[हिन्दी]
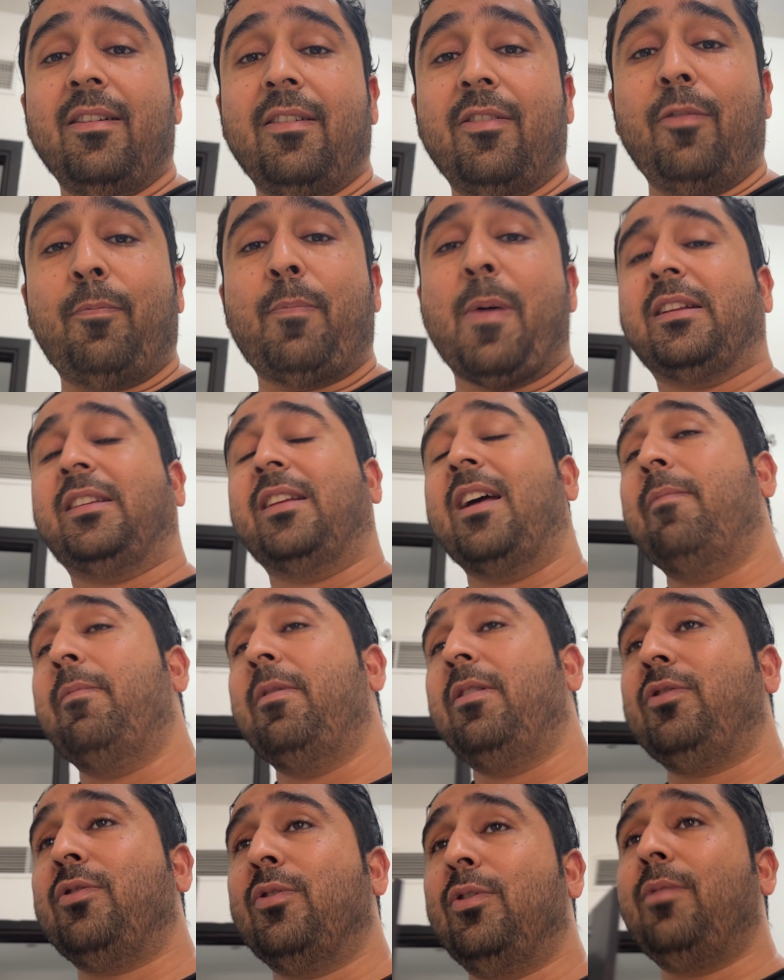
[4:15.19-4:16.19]
और पाकिस्तान
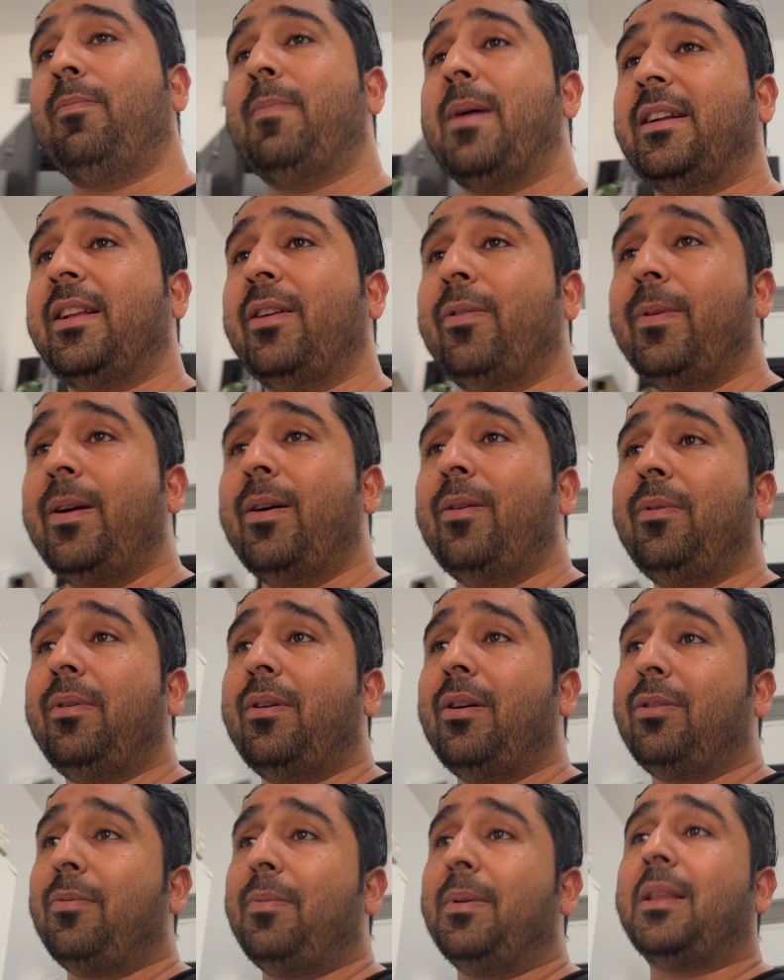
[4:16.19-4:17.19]
में जो लोग बैठे हुए हैं उनका
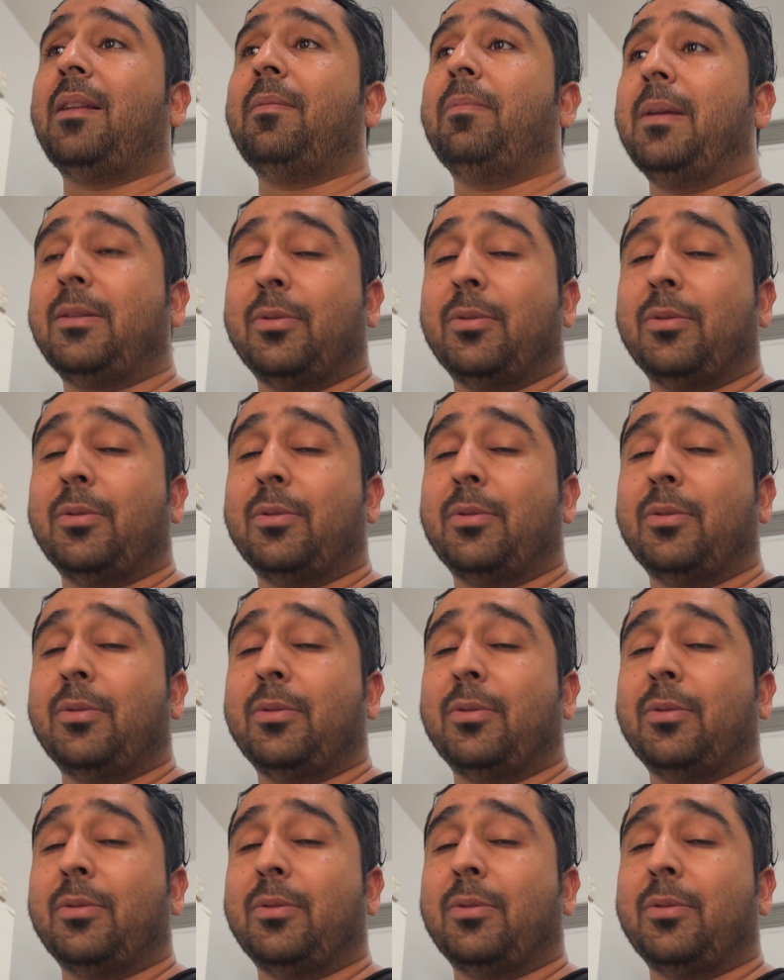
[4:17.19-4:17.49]
तो मतलब मैं